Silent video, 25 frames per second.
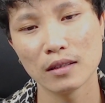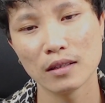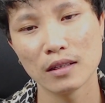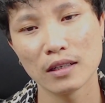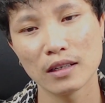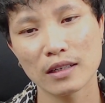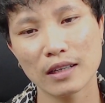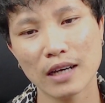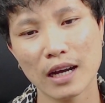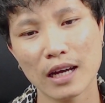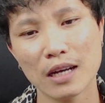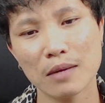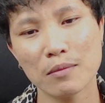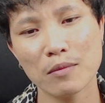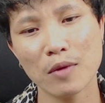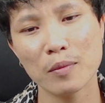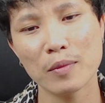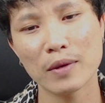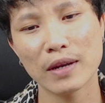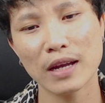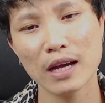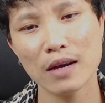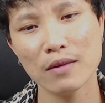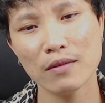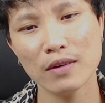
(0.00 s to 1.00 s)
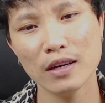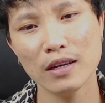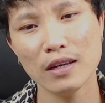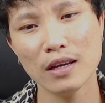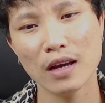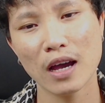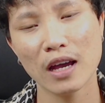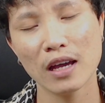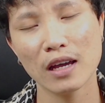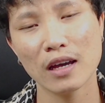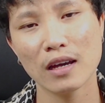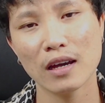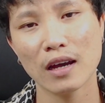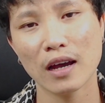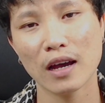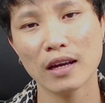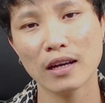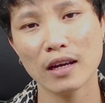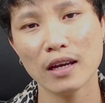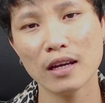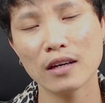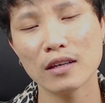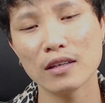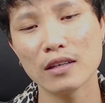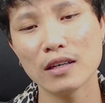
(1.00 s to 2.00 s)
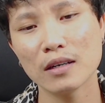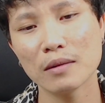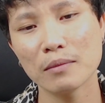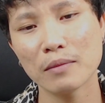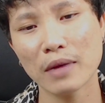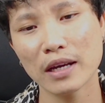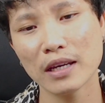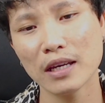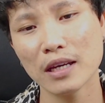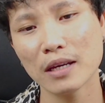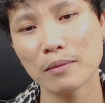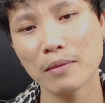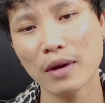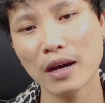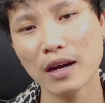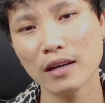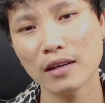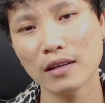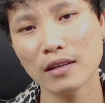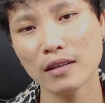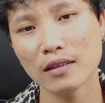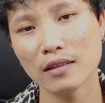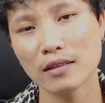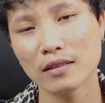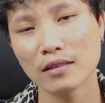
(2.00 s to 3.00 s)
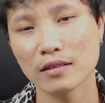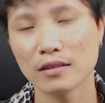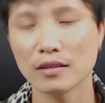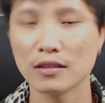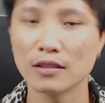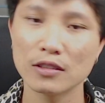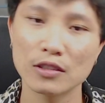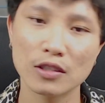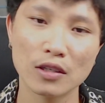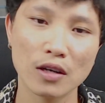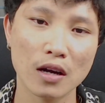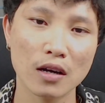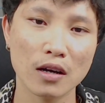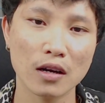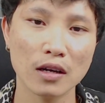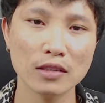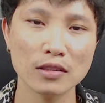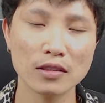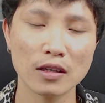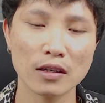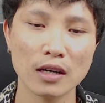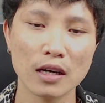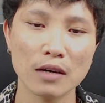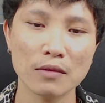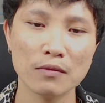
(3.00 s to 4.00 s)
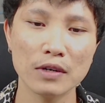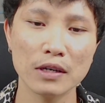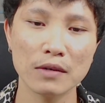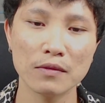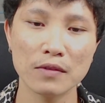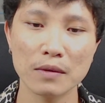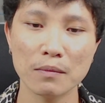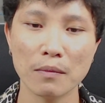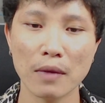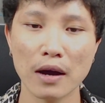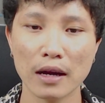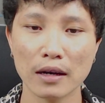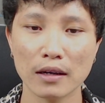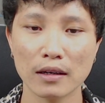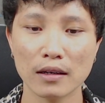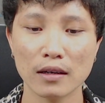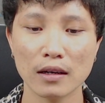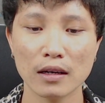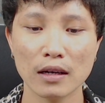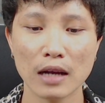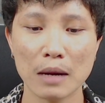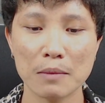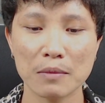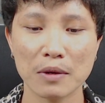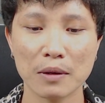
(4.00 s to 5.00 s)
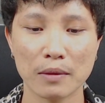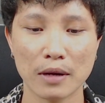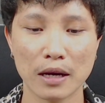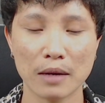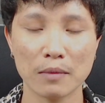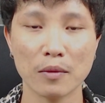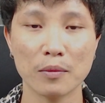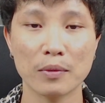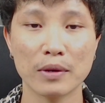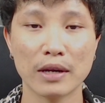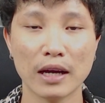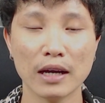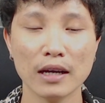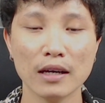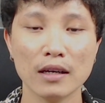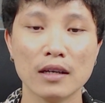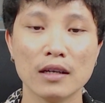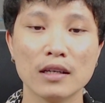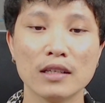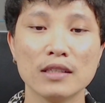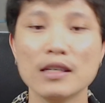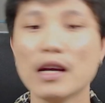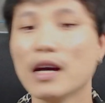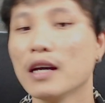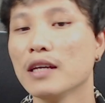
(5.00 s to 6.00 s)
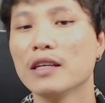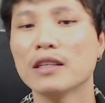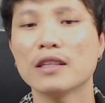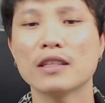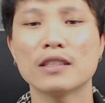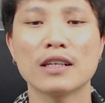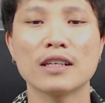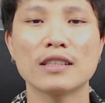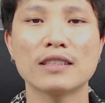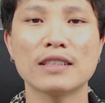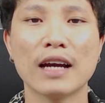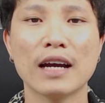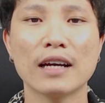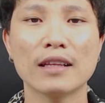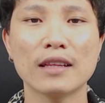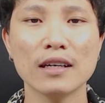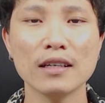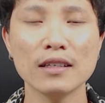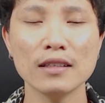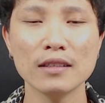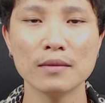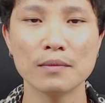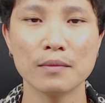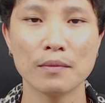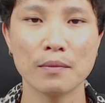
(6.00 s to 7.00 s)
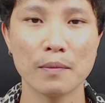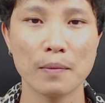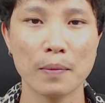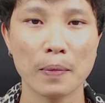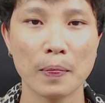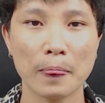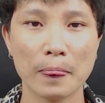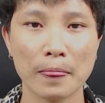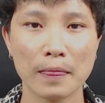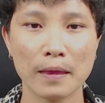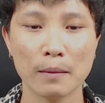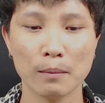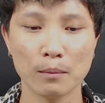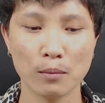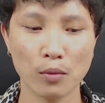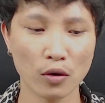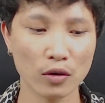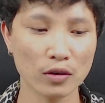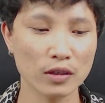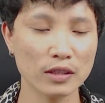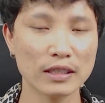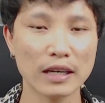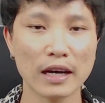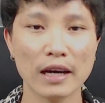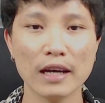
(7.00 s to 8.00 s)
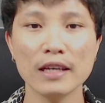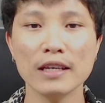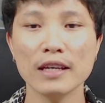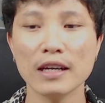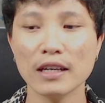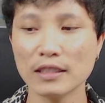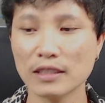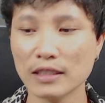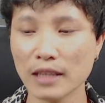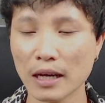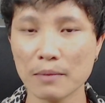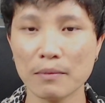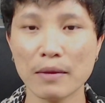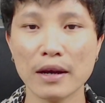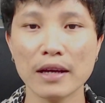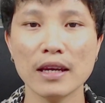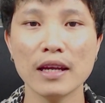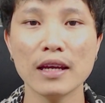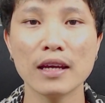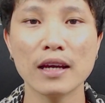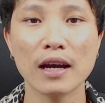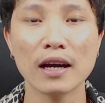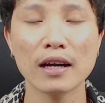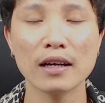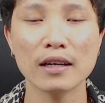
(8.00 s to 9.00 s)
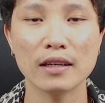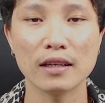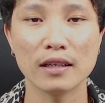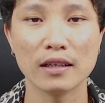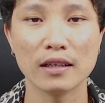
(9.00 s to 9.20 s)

cả đang mà bên á vậy hạt ấy cái dương mining ban trong đó trong đăng bia ban đam cầu nát mà bên á giờ nhưng tôi sức xa tới rồi tới sai dương trái mining hay